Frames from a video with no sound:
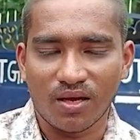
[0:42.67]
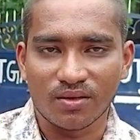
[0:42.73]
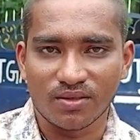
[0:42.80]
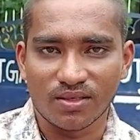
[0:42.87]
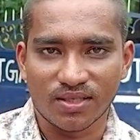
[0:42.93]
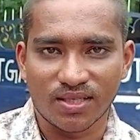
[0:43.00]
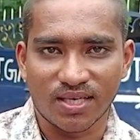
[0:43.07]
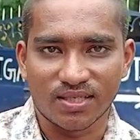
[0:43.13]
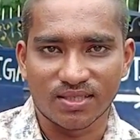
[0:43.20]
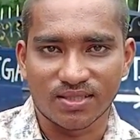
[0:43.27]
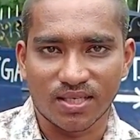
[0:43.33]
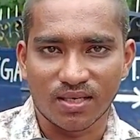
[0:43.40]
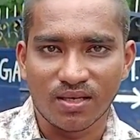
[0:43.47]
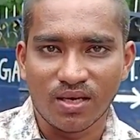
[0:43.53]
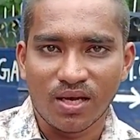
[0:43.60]
తన తల్లి
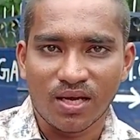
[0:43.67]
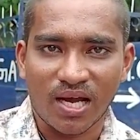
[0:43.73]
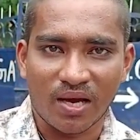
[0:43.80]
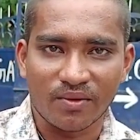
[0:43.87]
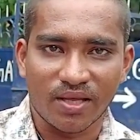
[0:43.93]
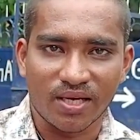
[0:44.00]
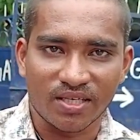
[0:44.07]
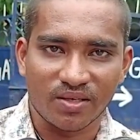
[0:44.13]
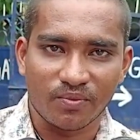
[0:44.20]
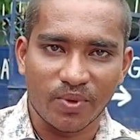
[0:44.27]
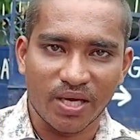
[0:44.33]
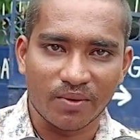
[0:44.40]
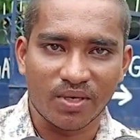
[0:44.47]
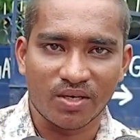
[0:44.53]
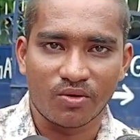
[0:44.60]
మరణించి పద్నాలుగు
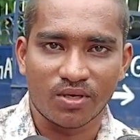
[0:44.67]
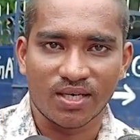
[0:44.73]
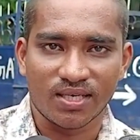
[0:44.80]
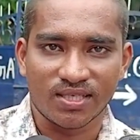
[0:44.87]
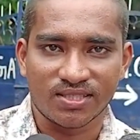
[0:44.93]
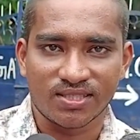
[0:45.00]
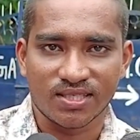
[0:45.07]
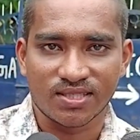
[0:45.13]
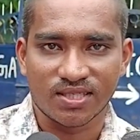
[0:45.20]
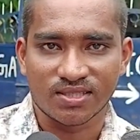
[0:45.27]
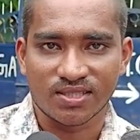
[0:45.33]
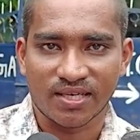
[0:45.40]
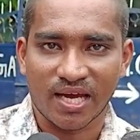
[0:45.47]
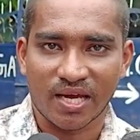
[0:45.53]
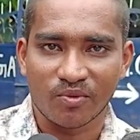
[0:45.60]
నెలలు గడిచినా
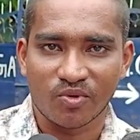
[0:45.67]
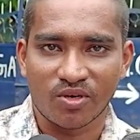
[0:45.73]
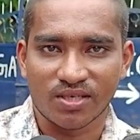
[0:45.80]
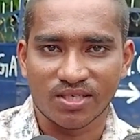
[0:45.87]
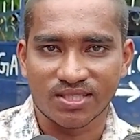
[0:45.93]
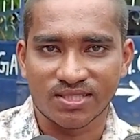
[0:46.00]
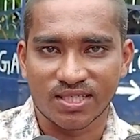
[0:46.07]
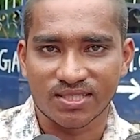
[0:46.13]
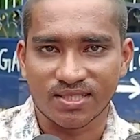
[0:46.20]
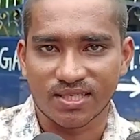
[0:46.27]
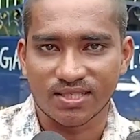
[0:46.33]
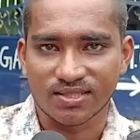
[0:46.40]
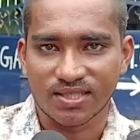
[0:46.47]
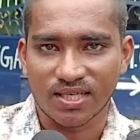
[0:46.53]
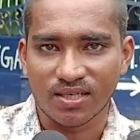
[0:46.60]
ఇంతవరకు బీమా
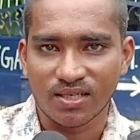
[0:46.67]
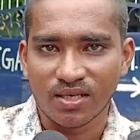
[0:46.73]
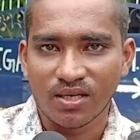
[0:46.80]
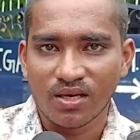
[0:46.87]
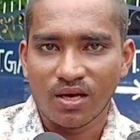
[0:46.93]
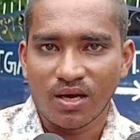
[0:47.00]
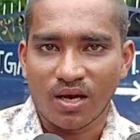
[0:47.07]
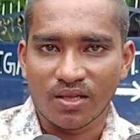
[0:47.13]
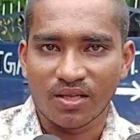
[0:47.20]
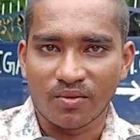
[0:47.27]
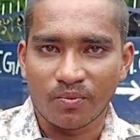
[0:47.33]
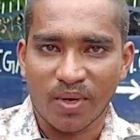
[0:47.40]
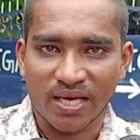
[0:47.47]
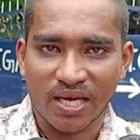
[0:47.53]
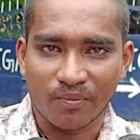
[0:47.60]
రిజిస్ట్రేషన్
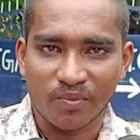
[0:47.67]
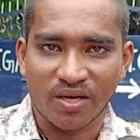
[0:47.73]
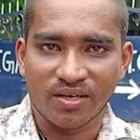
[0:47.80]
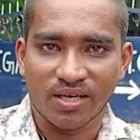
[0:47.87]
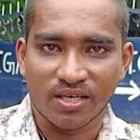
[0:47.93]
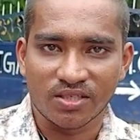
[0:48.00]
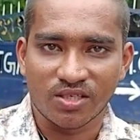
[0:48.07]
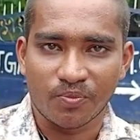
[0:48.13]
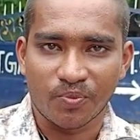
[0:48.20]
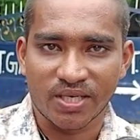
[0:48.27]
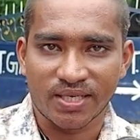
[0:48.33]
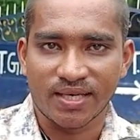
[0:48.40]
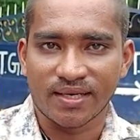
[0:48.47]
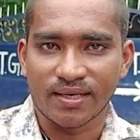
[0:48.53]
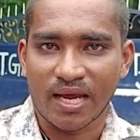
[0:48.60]
కాకపోవడం బాధ కలిగిస్తోందని
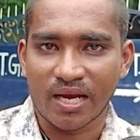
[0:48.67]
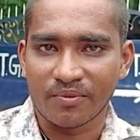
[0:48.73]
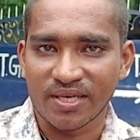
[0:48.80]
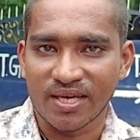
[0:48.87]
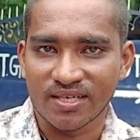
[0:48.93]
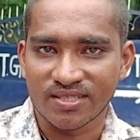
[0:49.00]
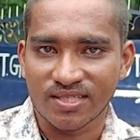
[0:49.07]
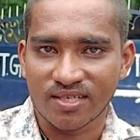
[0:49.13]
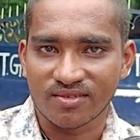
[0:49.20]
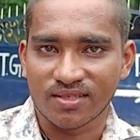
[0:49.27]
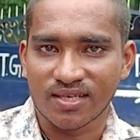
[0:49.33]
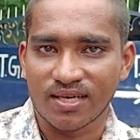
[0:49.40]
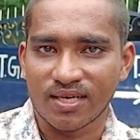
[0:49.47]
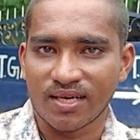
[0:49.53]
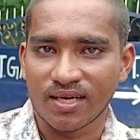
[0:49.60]
వాలంటీర్గా
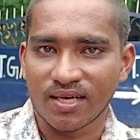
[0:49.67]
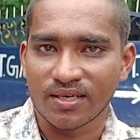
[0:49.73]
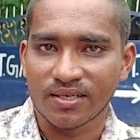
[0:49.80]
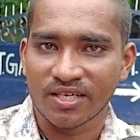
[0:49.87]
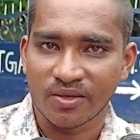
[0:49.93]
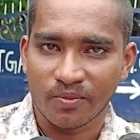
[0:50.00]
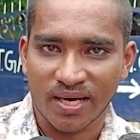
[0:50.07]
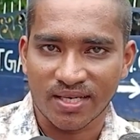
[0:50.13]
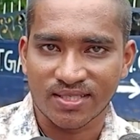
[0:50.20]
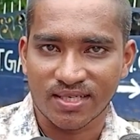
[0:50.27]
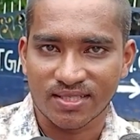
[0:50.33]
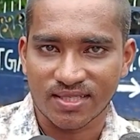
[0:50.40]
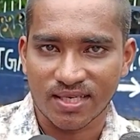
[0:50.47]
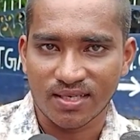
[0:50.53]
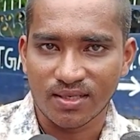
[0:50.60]
పనిచేస్తున్న తనకే
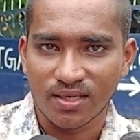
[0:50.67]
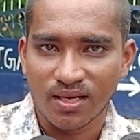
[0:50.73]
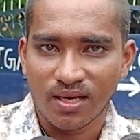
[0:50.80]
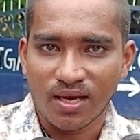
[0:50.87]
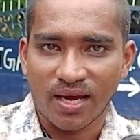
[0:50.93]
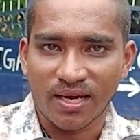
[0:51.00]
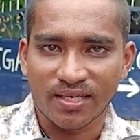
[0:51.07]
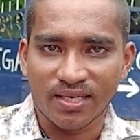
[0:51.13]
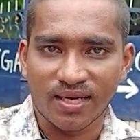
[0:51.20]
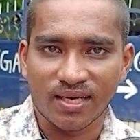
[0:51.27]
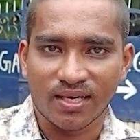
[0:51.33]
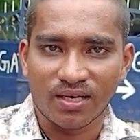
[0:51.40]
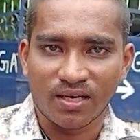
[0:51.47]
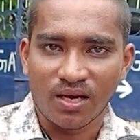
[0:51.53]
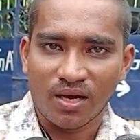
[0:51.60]
ఇటువంటి పరిస్థితి ఎదురవ్వడం
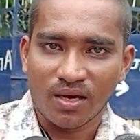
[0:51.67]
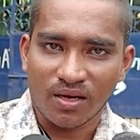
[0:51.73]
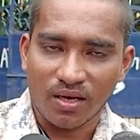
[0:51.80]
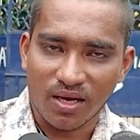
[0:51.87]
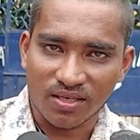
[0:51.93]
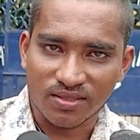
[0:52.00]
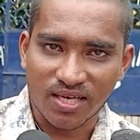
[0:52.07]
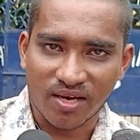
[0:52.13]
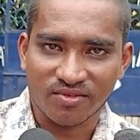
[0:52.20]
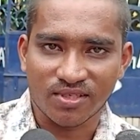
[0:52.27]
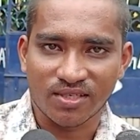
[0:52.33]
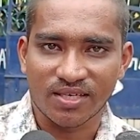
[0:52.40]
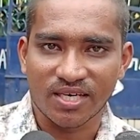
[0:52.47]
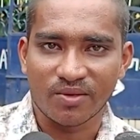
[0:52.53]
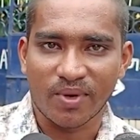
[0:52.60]
శోచనీయమని అన్నారు
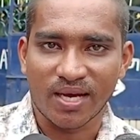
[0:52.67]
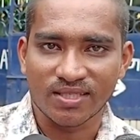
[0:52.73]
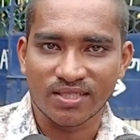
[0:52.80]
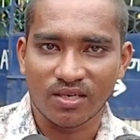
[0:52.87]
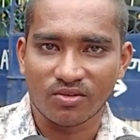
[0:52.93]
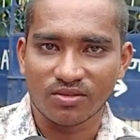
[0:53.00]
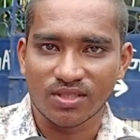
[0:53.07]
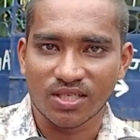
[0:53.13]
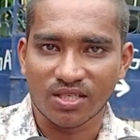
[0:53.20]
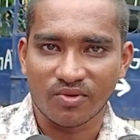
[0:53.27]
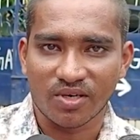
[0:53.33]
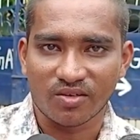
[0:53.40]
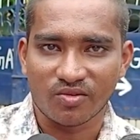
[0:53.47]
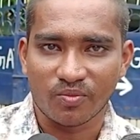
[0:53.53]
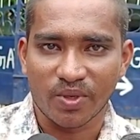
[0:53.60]
తన తల్లి
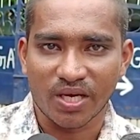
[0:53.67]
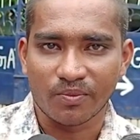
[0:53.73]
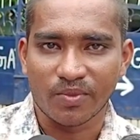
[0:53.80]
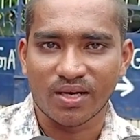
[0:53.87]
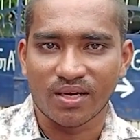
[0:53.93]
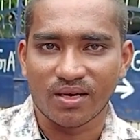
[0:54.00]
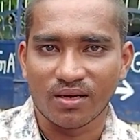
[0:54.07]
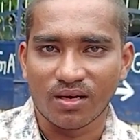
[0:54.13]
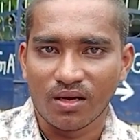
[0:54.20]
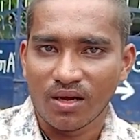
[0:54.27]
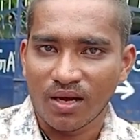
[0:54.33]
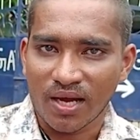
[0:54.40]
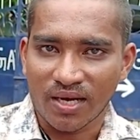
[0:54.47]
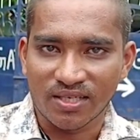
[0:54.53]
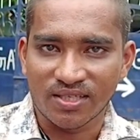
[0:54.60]
కేవలం నలభై ఏడు ఏళ్లకే
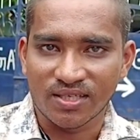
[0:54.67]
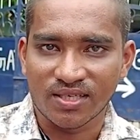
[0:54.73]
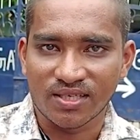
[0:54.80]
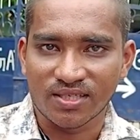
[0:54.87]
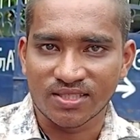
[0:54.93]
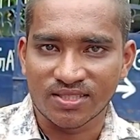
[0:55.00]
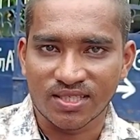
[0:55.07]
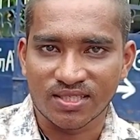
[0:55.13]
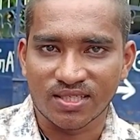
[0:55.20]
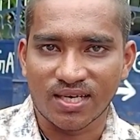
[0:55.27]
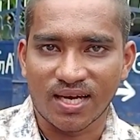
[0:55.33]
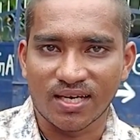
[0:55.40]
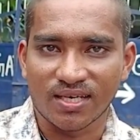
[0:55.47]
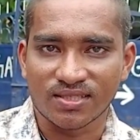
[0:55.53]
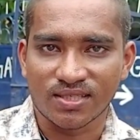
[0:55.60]
మరణించింది అని
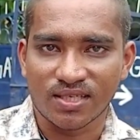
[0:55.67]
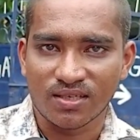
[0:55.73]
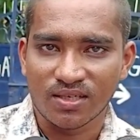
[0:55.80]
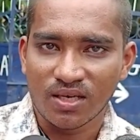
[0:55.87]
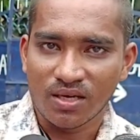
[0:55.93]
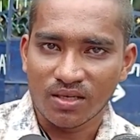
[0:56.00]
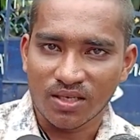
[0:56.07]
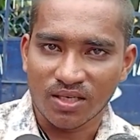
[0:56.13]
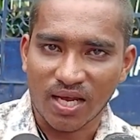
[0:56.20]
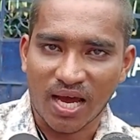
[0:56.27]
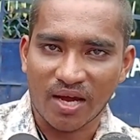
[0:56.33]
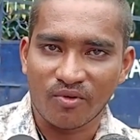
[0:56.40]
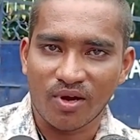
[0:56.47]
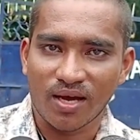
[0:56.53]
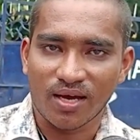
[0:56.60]
బీమా క్లెయిమ్ రిజిస్ట్రేషన్
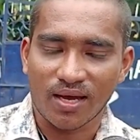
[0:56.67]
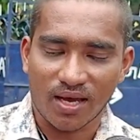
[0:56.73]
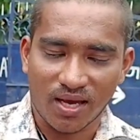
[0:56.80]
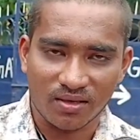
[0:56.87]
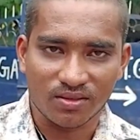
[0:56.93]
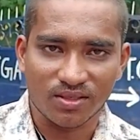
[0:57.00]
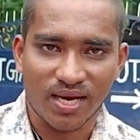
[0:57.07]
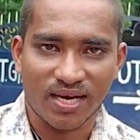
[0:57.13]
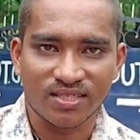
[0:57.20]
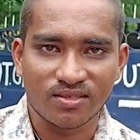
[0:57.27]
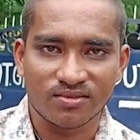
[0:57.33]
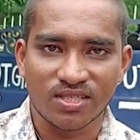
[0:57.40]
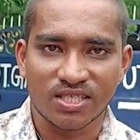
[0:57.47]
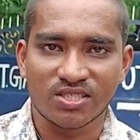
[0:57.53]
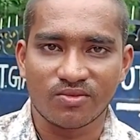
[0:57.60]
అయినా కూడా
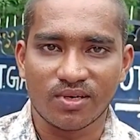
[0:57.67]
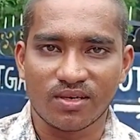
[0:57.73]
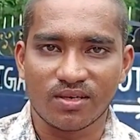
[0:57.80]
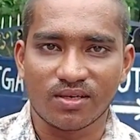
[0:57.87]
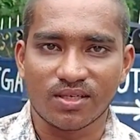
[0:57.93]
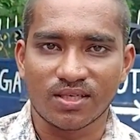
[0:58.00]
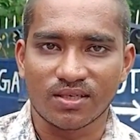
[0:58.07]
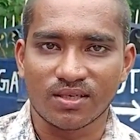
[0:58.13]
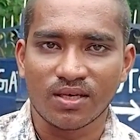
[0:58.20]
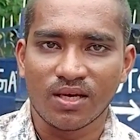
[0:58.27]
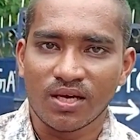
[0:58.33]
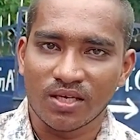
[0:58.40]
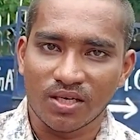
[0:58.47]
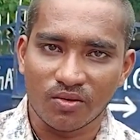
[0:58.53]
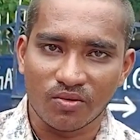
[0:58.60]
రావాల్సిన మొత్తం రాలేదని
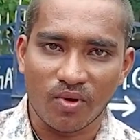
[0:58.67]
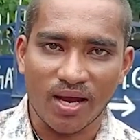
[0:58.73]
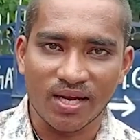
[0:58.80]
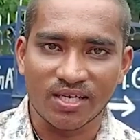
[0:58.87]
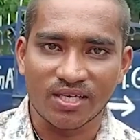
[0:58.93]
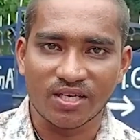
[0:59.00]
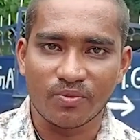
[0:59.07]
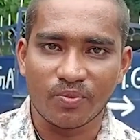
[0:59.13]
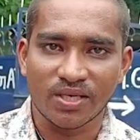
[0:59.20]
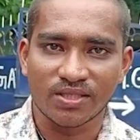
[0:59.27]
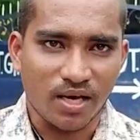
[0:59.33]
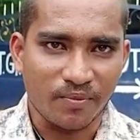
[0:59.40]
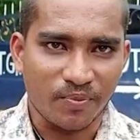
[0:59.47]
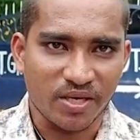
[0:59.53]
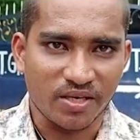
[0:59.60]
ఆవేదన వ్యక్తం చేశారు
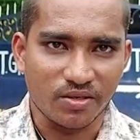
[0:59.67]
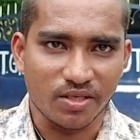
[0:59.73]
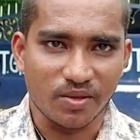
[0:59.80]
నా పేరు